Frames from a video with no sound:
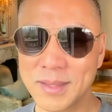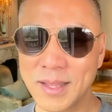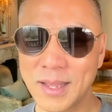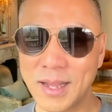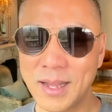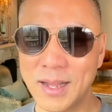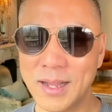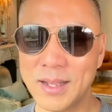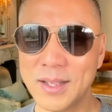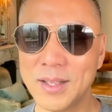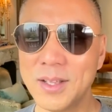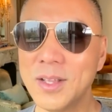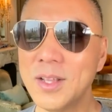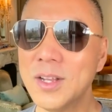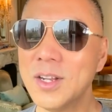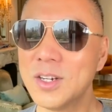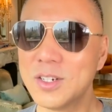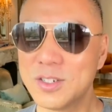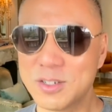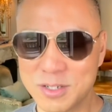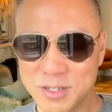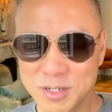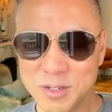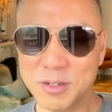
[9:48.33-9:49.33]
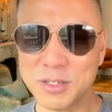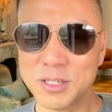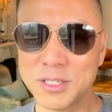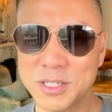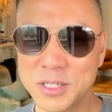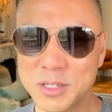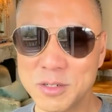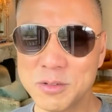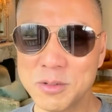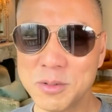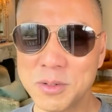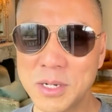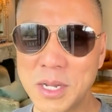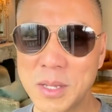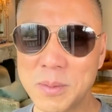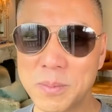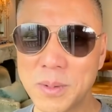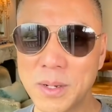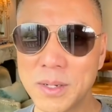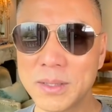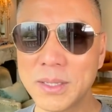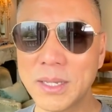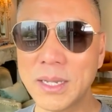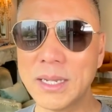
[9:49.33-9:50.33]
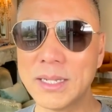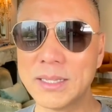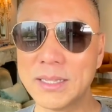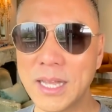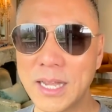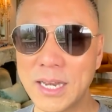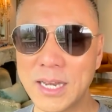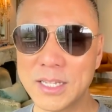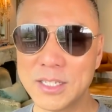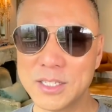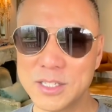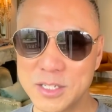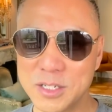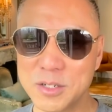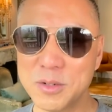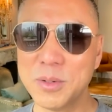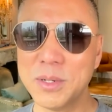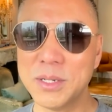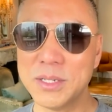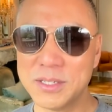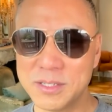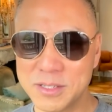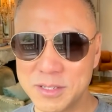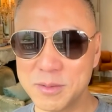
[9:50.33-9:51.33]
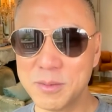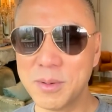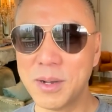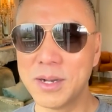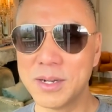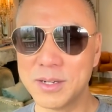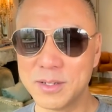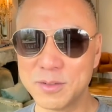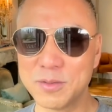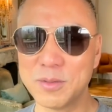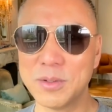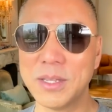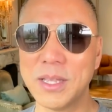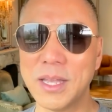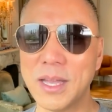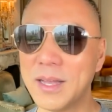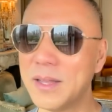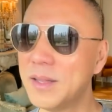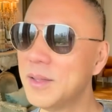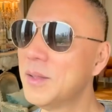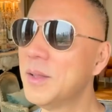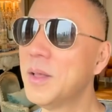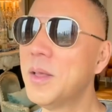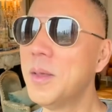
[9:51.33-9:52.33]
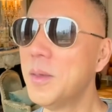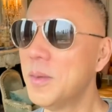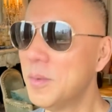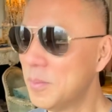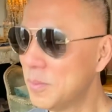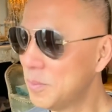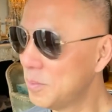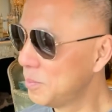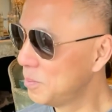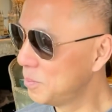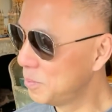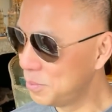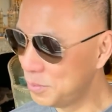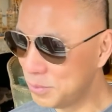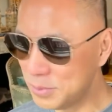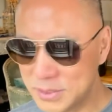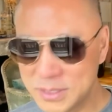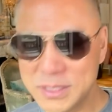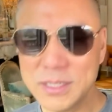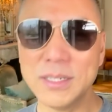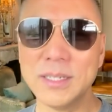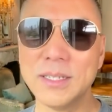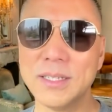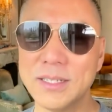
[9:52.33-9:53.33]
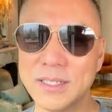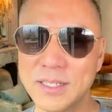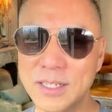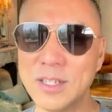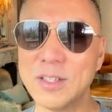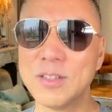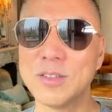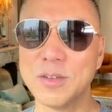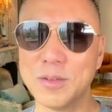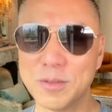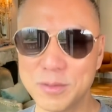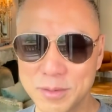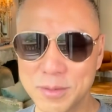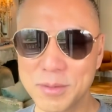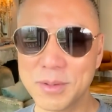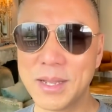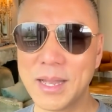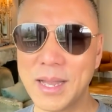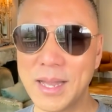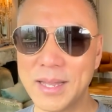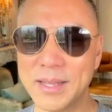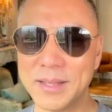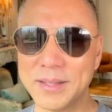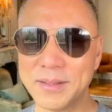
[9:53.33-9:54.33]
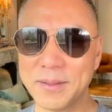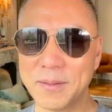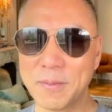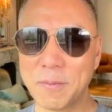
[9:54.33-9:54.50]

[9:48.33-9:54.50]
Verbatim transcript: 啊，只有新中国联邦能给你带来机会、希望和尊严。不信你走走看。